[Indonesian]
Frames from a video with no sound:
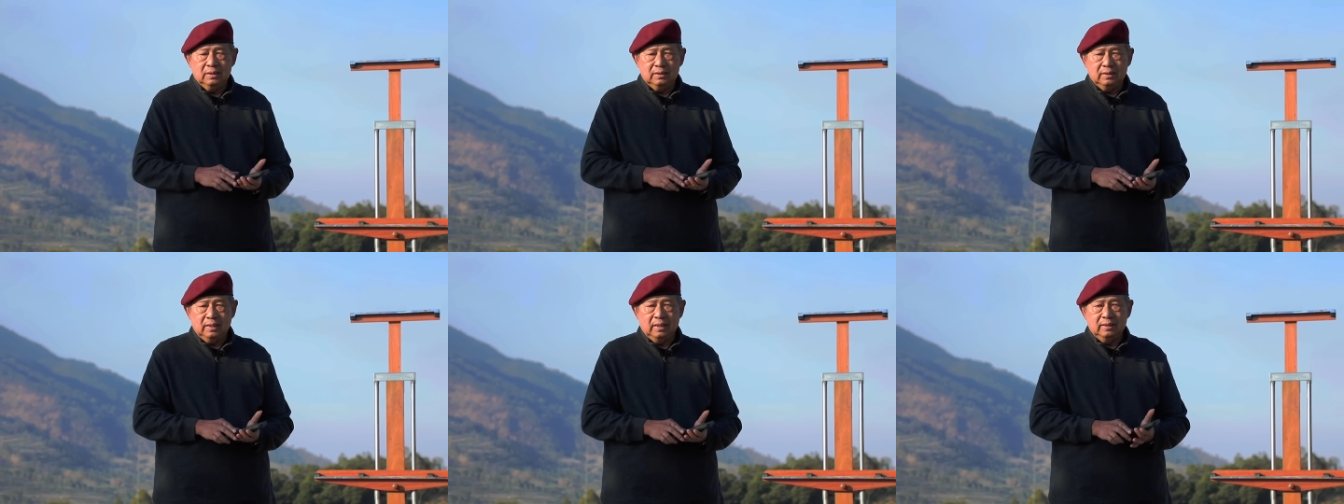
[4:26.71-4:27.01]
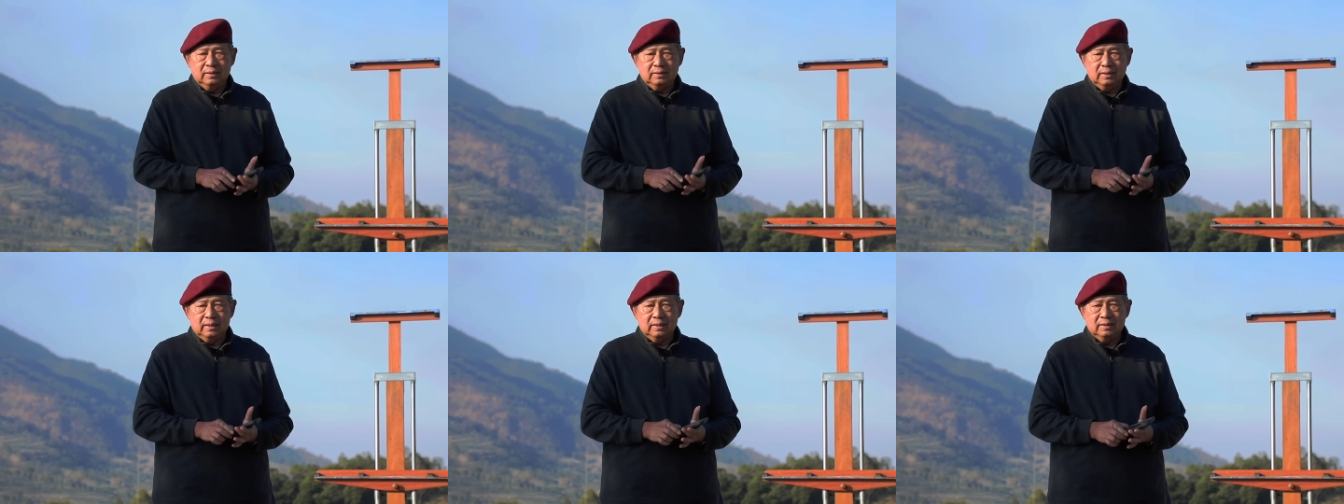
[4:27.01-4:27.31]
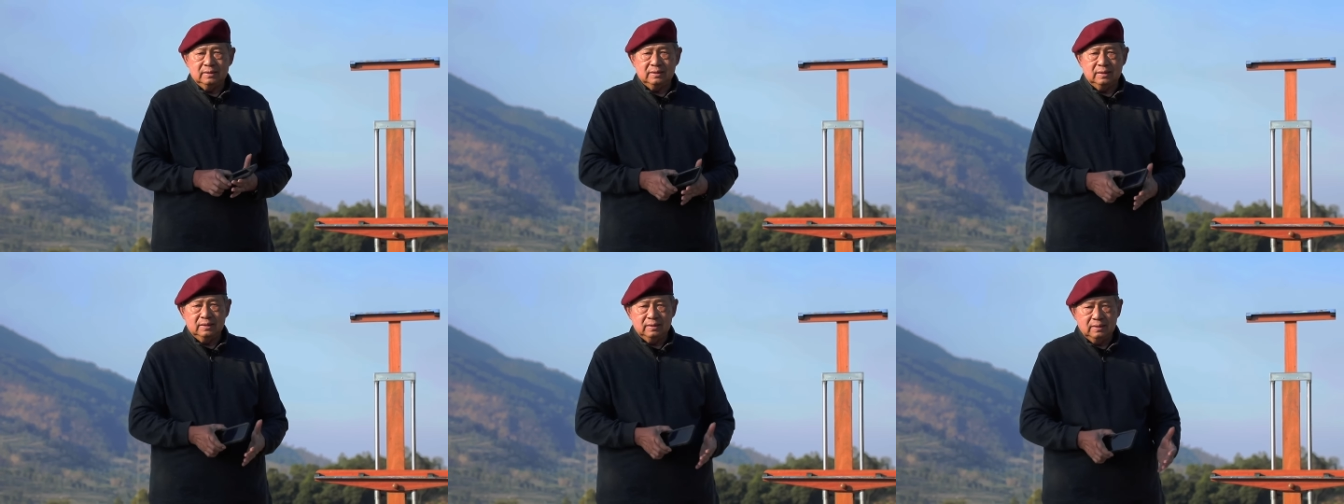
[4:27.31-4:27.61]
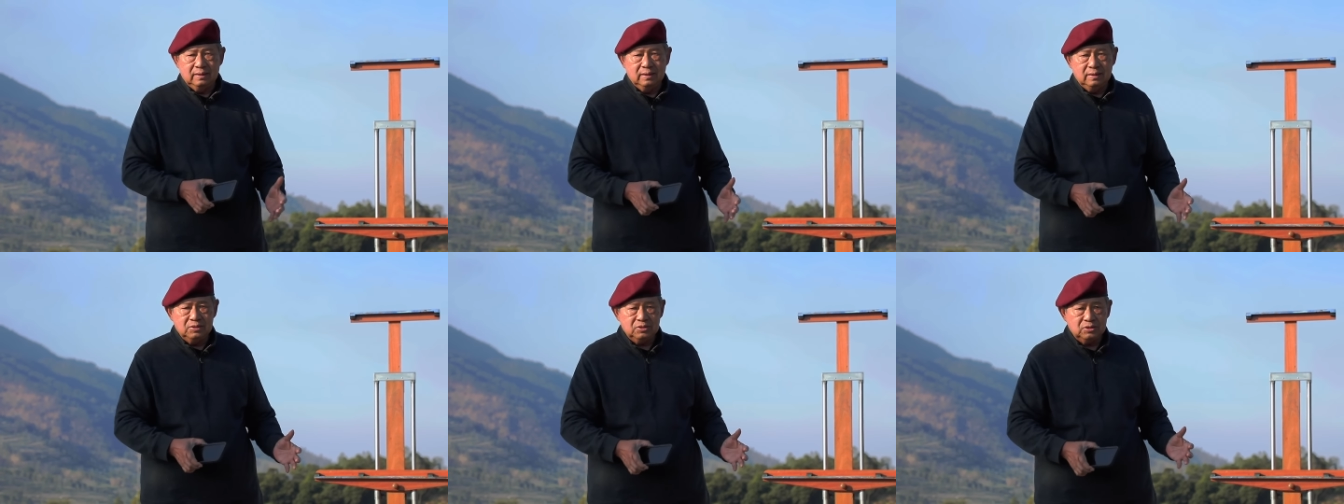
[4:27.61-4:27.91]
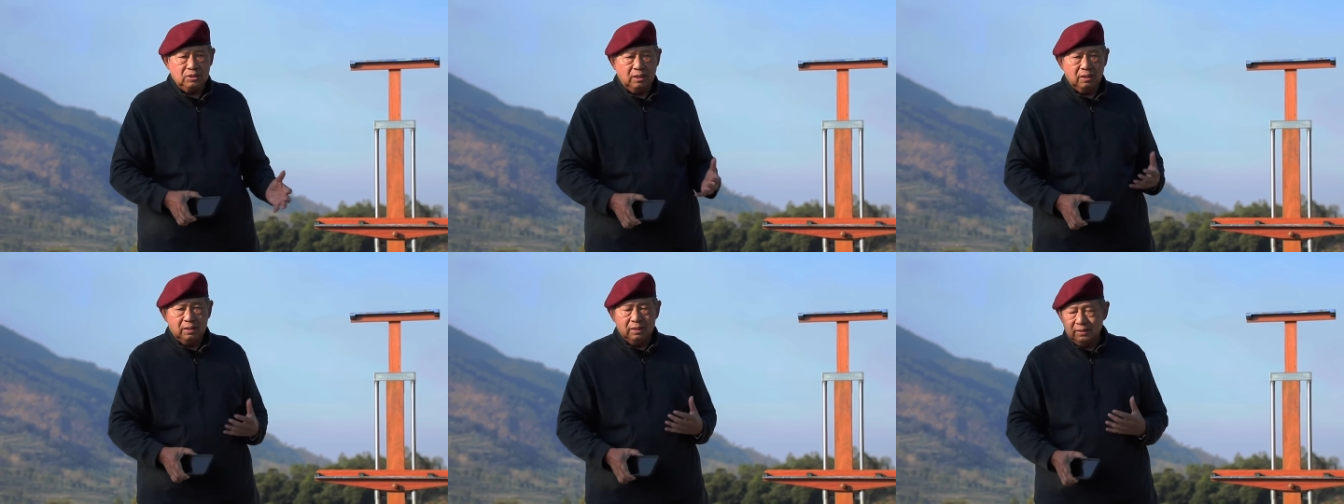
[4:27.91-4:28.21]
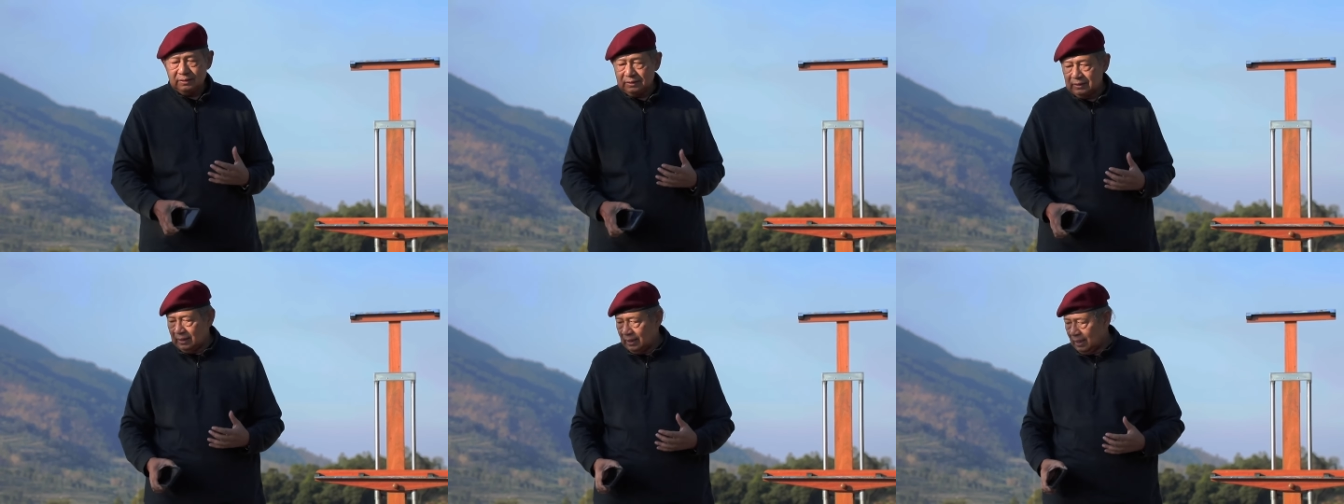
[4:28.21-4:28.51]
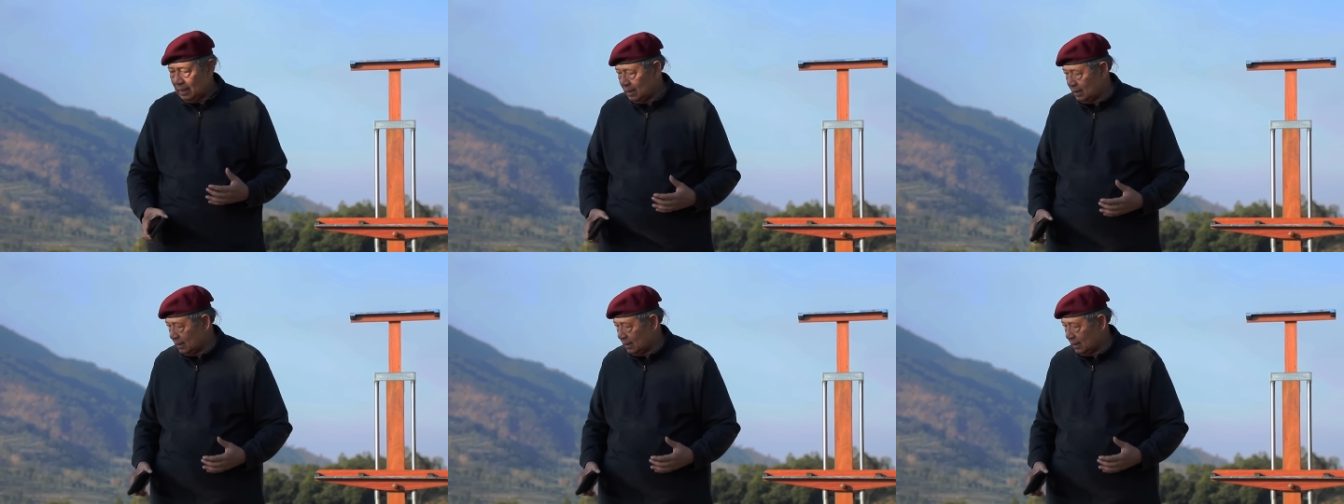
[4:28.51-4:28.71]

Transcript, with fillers: Dan dari sini insya Allah saya